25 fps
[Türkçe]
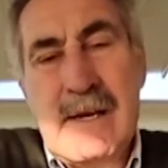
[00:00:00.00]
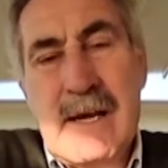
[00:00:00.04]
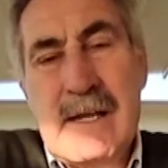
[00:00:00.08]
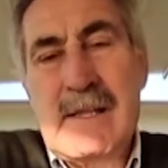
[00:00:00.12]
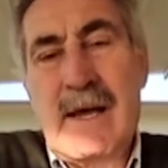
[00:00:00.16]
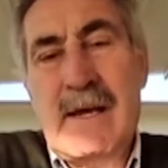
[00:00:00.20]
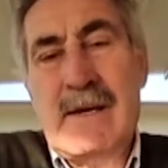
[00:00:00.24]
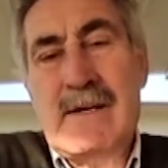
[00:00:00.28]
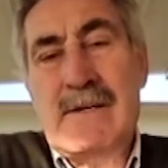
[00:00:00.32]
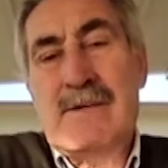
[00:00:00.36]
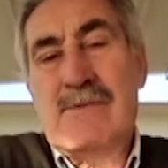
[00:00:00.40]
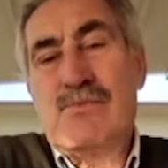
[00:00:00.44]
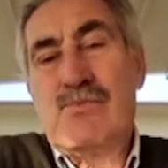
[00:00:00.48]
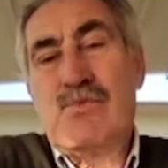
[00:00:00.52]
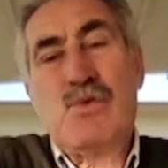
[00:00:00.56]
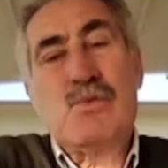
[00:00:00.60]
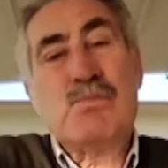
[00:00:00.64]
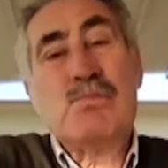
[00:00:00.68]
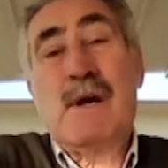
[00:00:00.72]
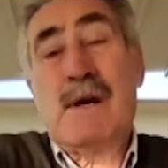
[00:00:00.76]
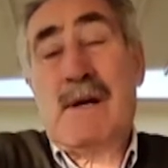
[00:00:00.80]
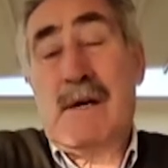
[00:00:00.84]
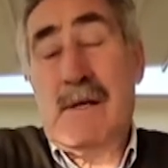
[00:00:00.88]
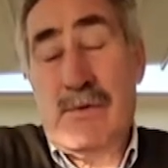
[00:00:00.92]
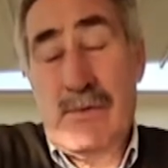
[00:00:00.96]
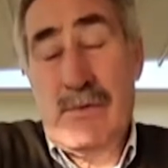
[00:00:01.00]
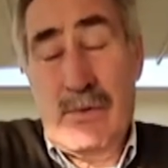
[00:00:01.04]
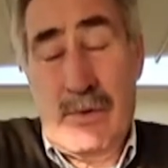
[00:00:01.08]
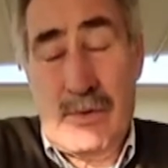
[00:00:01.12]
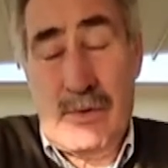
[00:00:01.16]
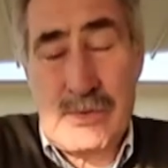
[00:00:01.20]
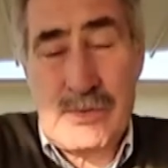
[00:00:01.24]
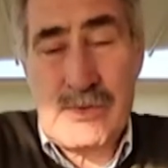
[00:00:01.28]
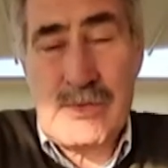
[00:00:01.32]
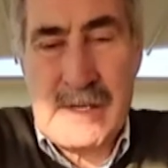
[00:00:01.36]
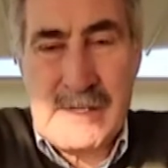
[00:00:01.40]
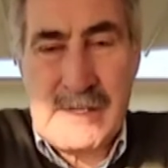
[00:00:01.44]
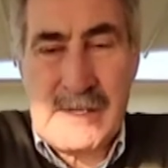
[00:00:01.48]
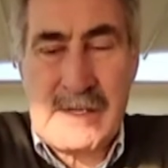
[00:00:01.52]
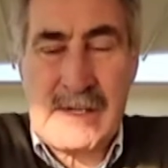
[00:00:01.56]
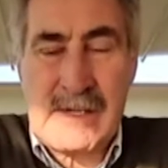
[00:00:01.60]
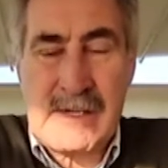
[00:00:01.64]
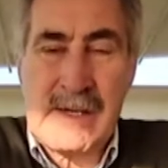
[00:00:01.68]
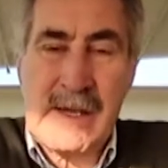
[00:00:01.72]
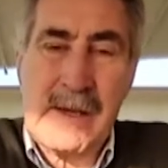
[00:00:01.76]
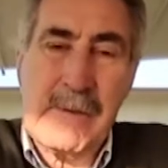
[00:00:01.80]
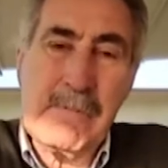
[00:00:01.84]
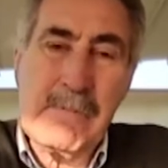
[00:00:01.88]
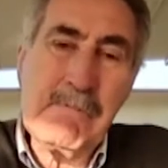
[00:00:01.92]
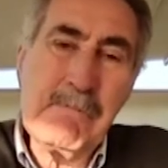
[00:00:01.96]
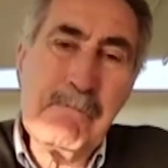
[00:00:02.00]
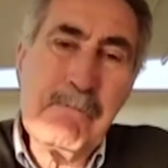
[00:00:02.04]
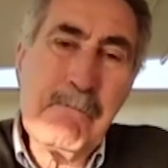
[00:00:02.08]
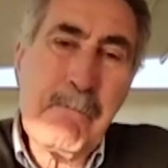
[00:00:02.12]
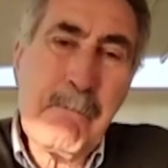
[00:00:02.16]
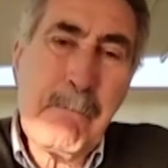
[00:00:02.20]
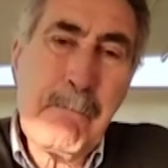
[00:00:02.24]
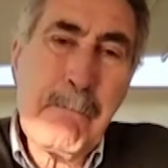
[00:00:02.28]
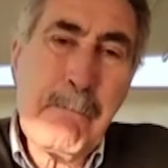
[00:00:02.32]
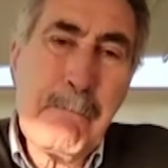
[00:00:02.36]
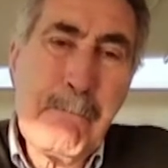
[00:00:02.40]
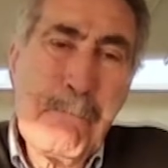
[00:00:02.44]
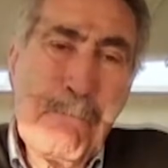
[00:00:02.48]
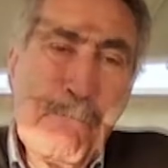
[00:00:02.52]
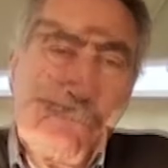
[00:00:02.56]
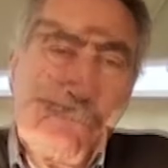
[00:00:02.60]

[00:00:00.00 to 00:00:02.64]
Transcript: ender durumda kalıyoruz ne yazık ki.